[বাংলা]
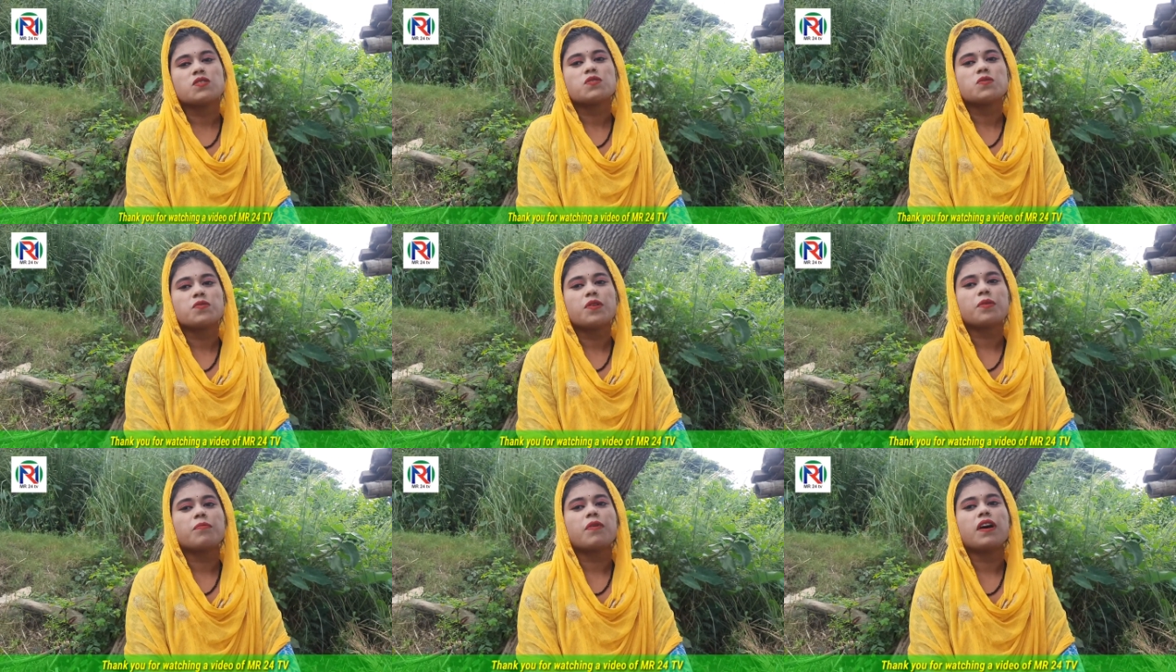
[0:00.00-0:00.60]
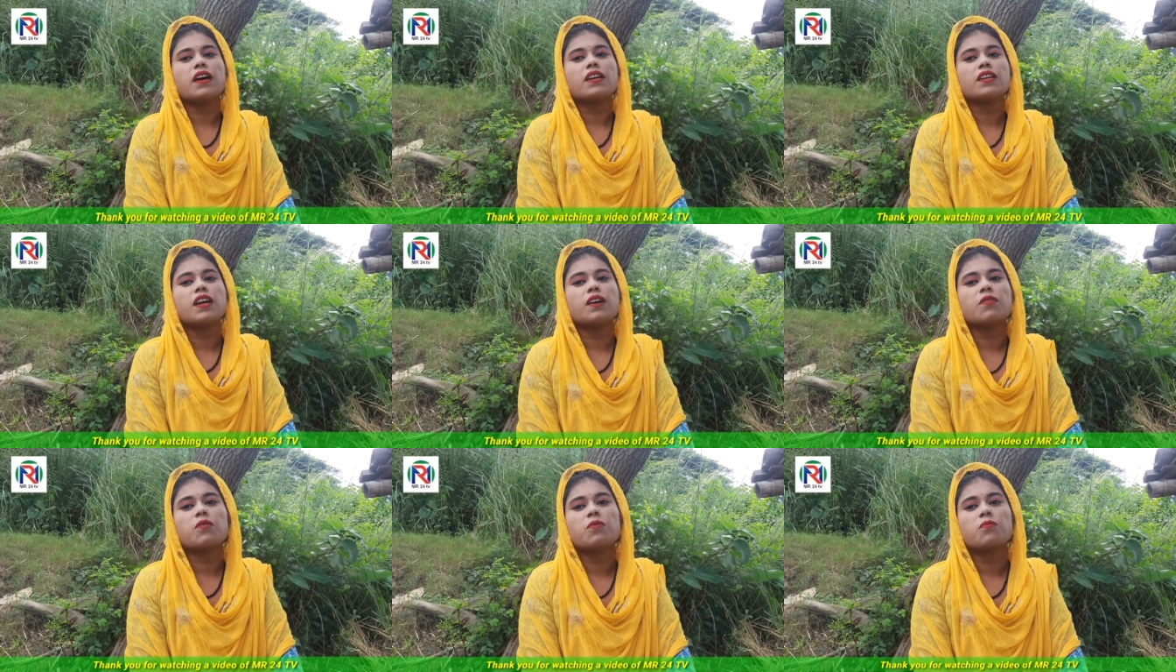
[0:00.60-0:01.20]
শুনেন ভাই
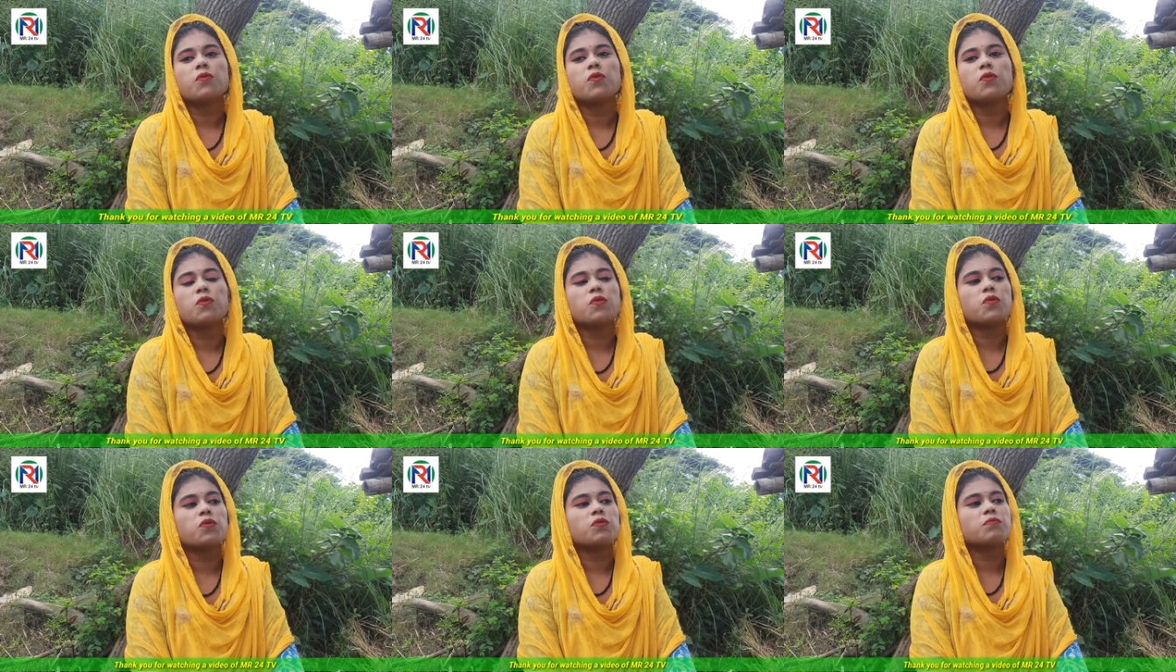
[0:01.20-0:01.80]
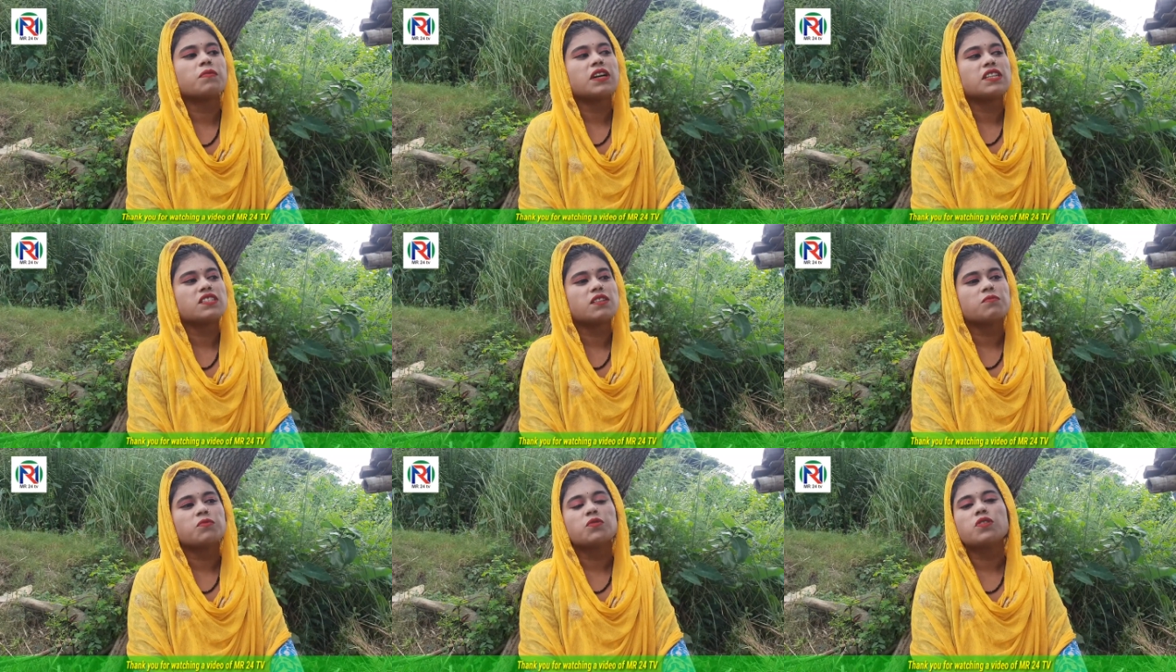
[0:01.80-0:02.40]
এখন মনে কর
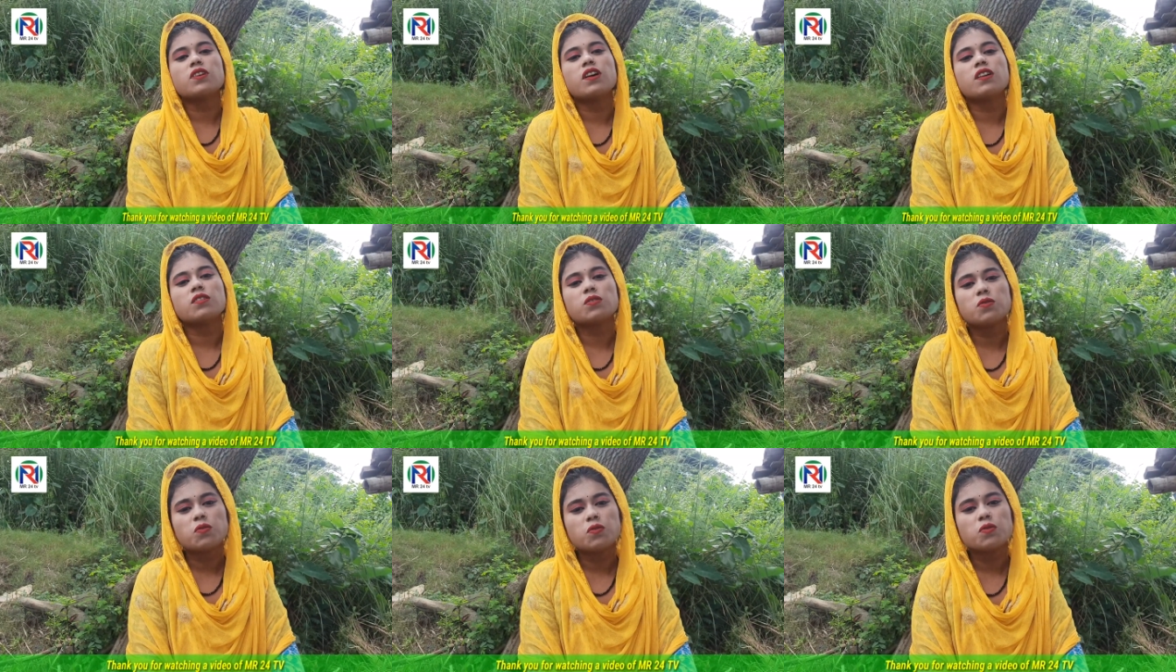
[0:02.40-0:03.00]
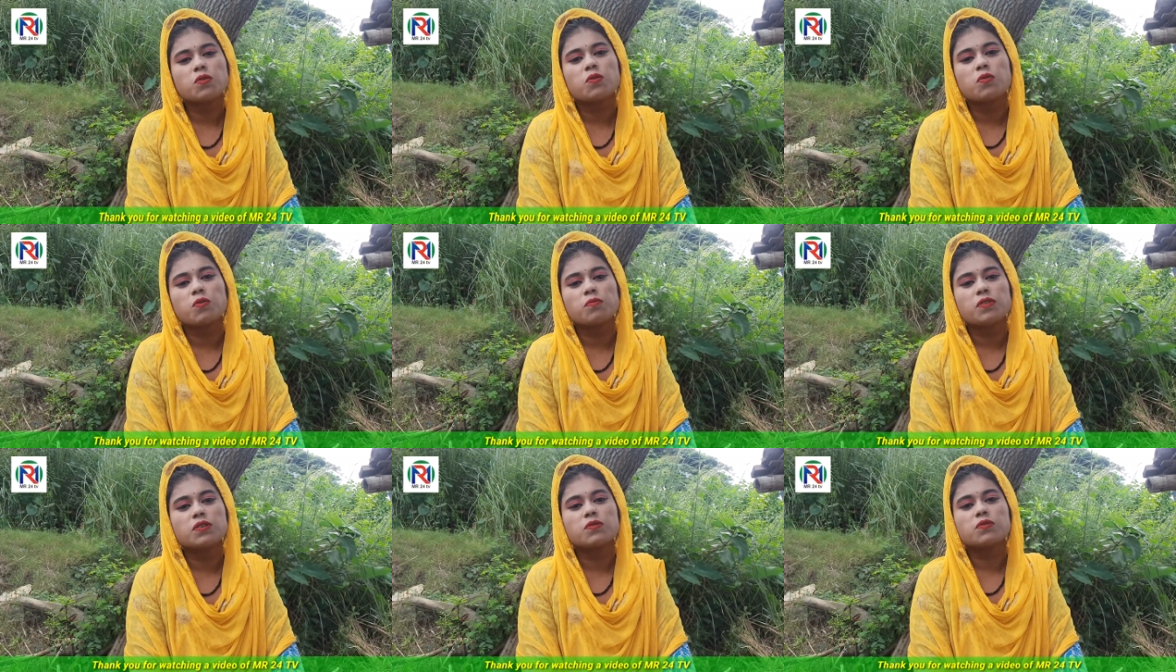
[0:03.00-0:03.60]
মানুষের মধ্যেখানে তো কত
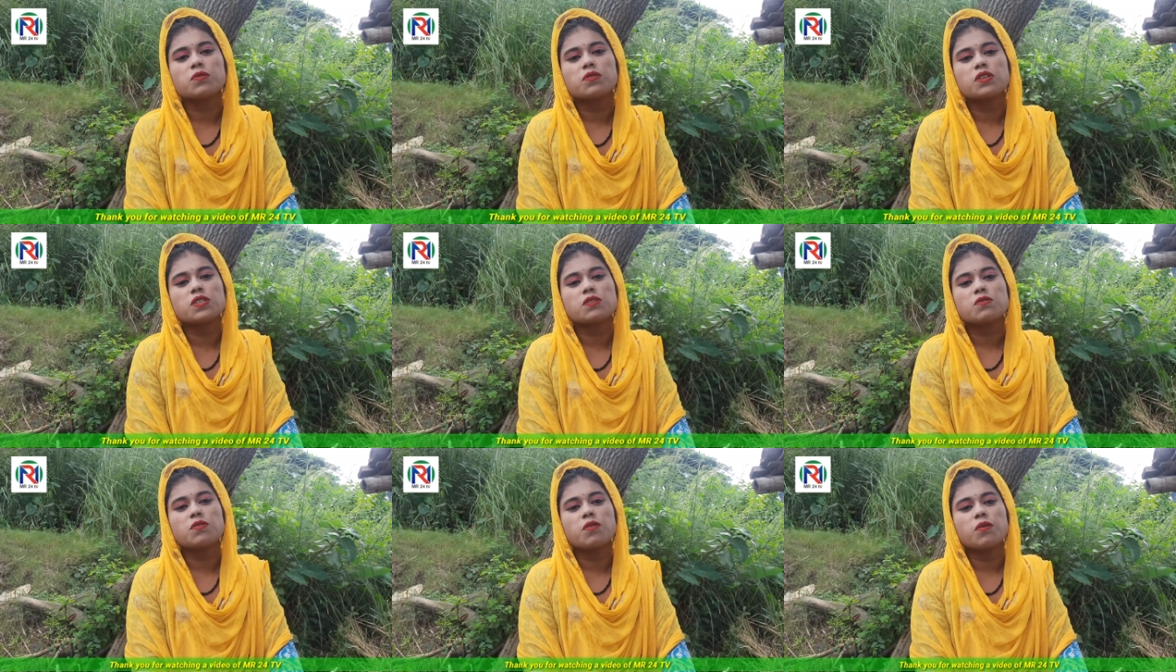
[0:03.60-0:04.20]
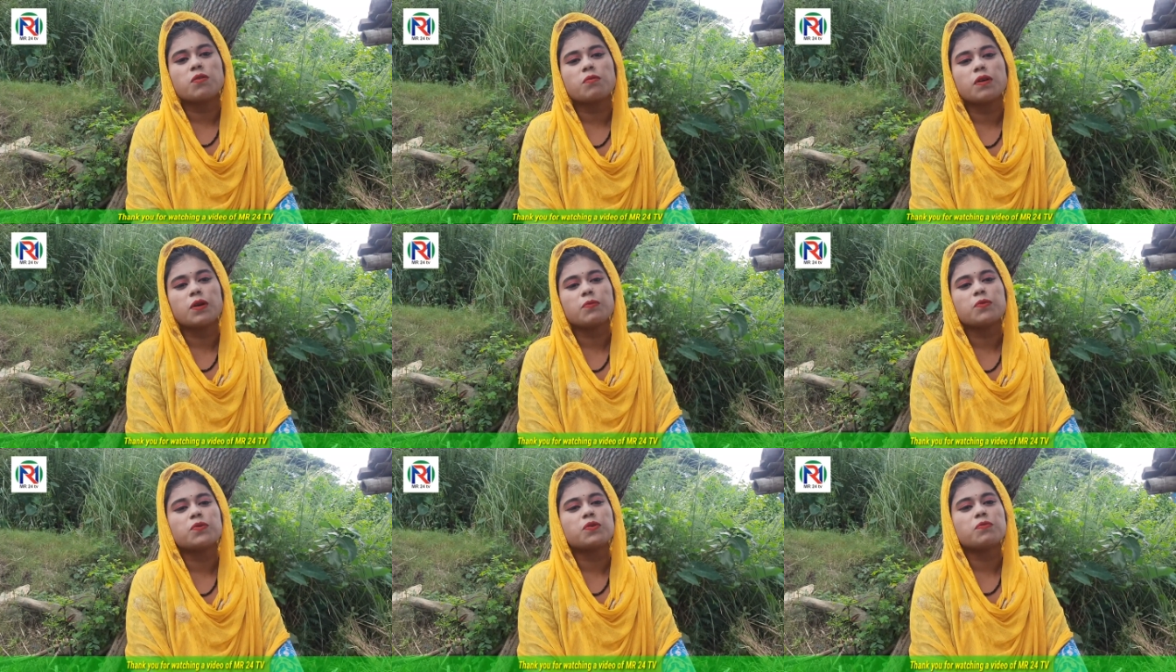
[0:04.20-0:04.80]
রকমের কত কিছুই হয় ভাই
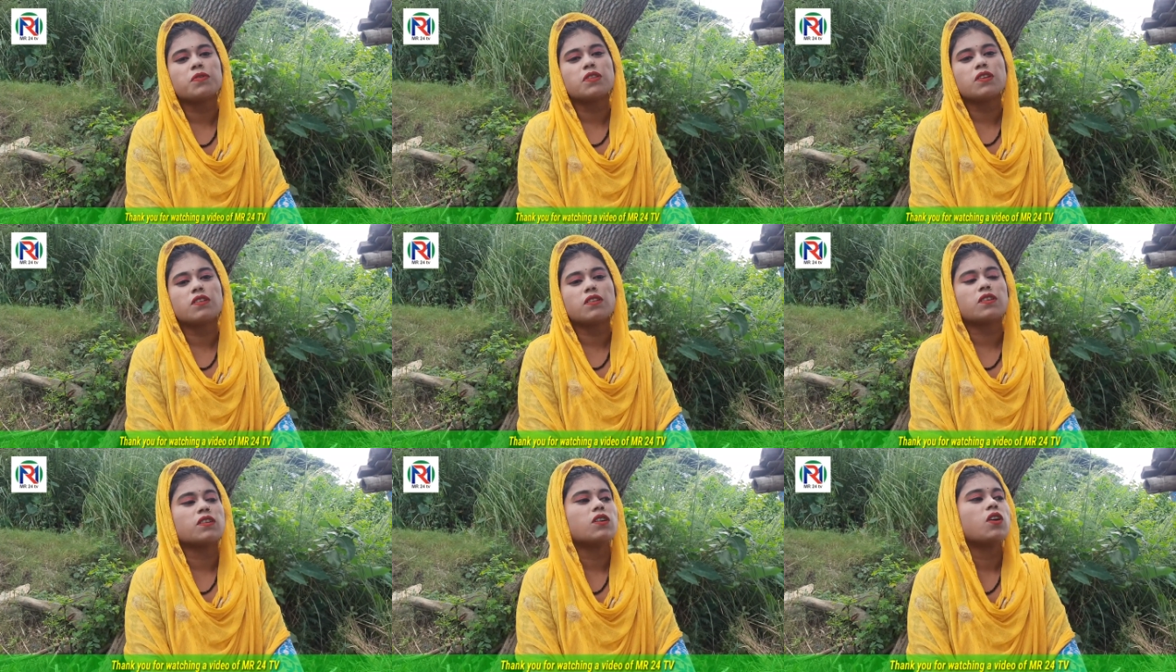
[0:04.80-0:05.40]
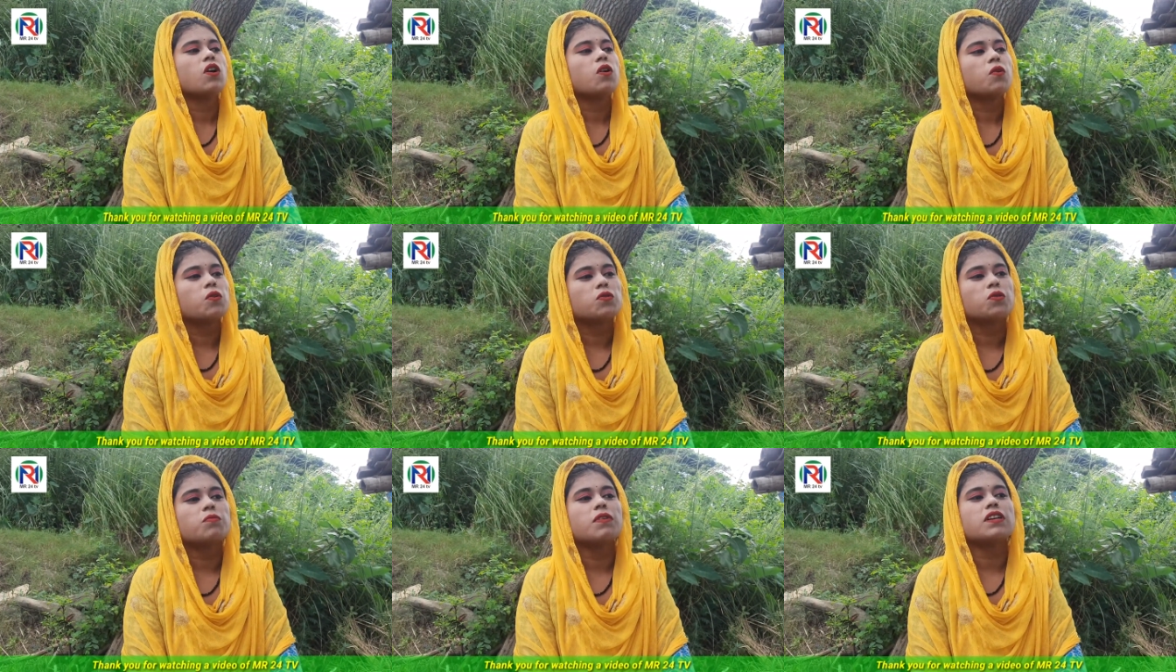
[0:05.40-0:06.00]
প্রতিবেদনে
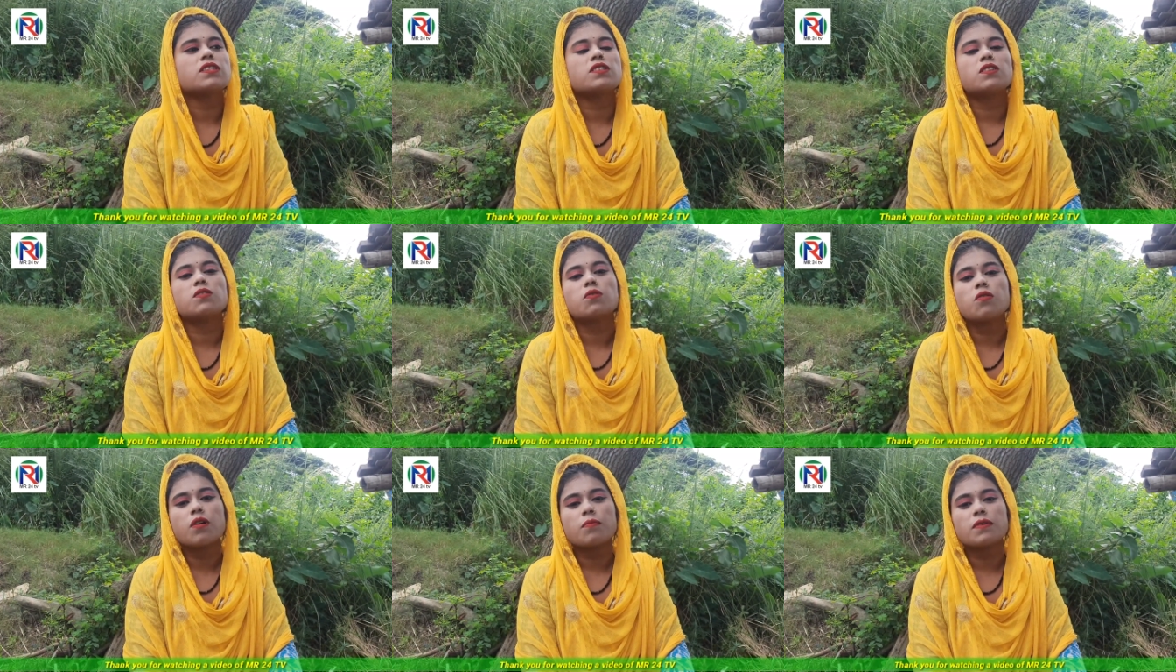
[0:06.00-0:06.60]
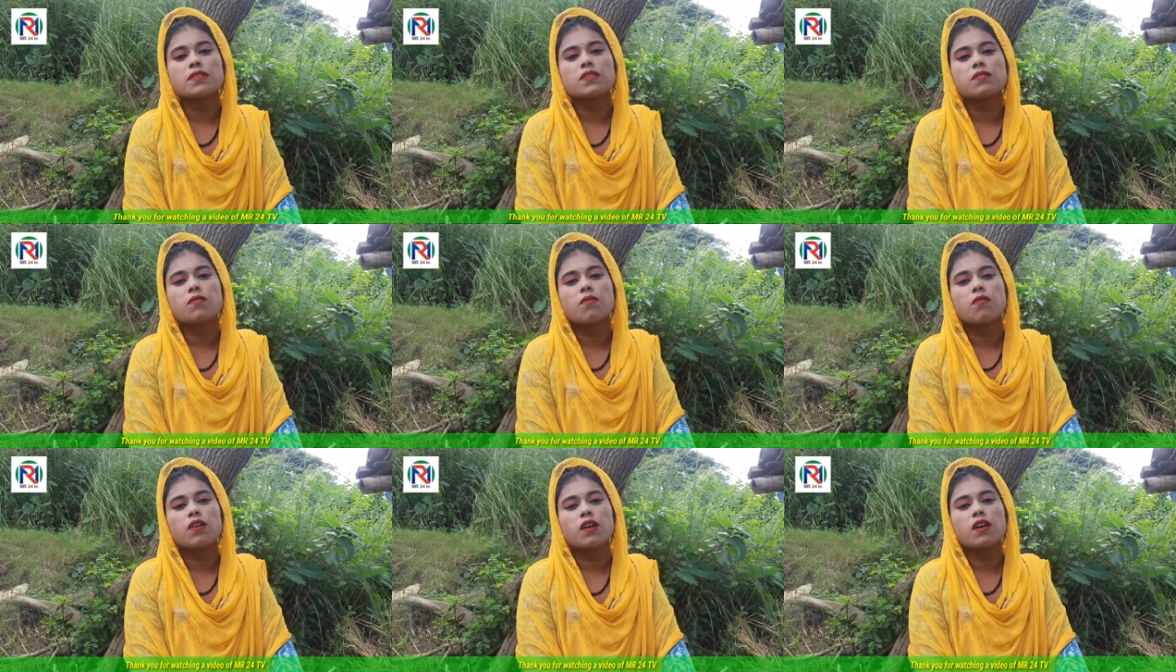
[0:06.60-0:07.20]
কত মানুষের ধোকাবাজি
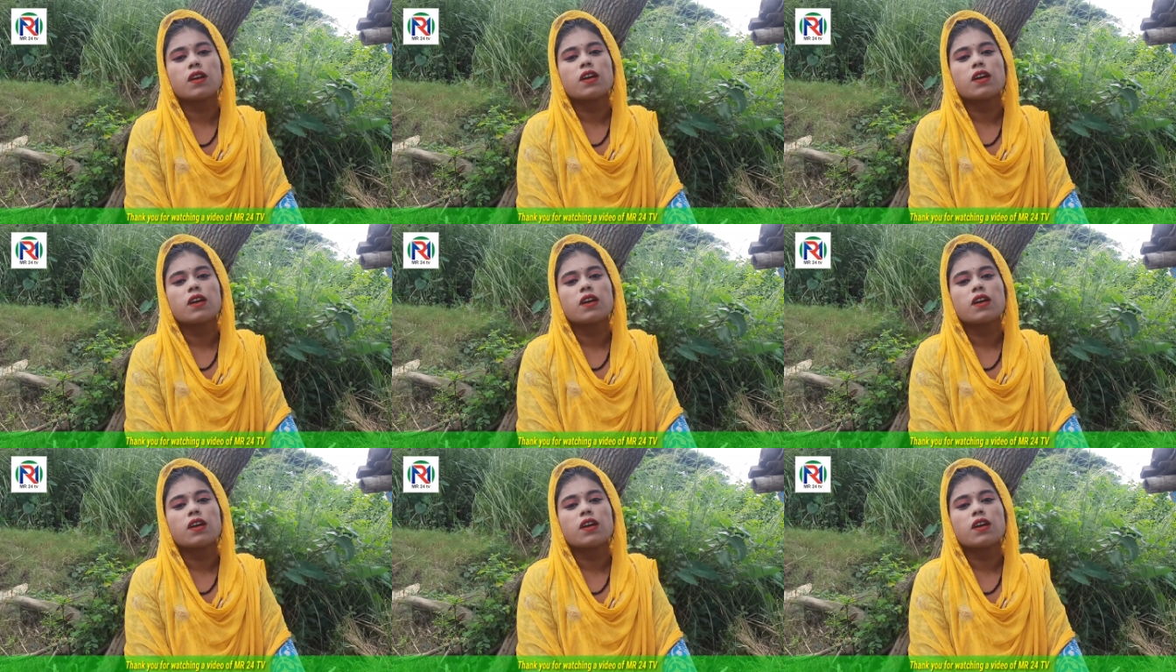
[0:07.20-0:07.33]
করে